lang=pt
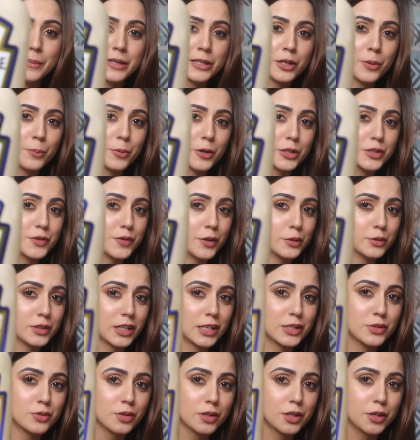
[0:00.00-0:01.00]
mim não pode
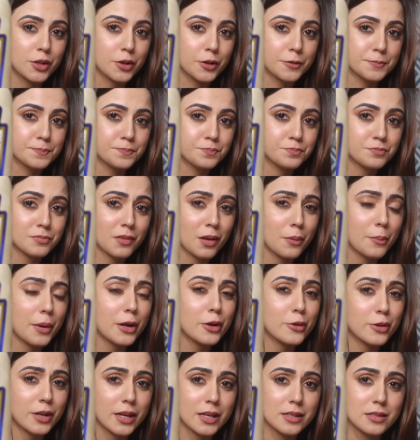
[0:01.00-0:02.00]
faltar isso aqui, ó.
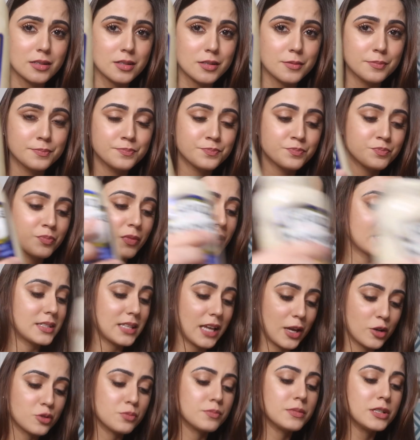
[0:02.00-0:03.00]
Maionese.
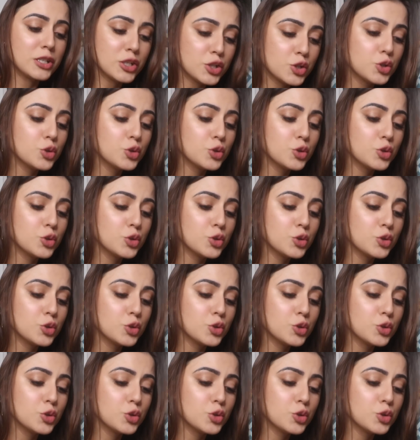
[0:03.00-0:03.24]
Sério, me